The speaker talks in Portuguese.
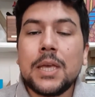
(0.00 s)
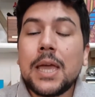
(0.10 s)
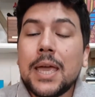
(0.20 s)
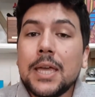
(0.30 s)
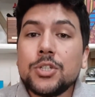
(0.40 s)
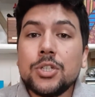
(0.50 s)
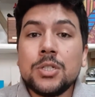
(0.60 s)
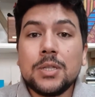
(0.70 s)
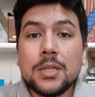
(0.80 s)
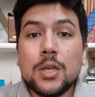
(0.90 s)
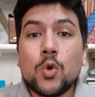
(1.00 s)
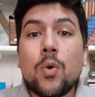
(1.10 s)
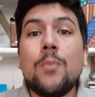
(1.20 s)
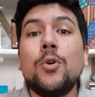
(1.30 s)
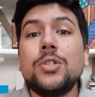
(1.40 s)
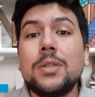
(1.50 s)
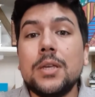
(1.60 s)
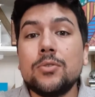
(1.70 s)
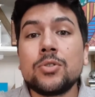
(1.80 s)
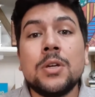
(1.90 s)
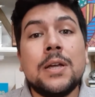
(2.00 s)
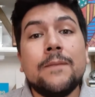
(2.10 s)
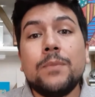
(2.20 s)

E aí a gente entendeu que o amor de Deus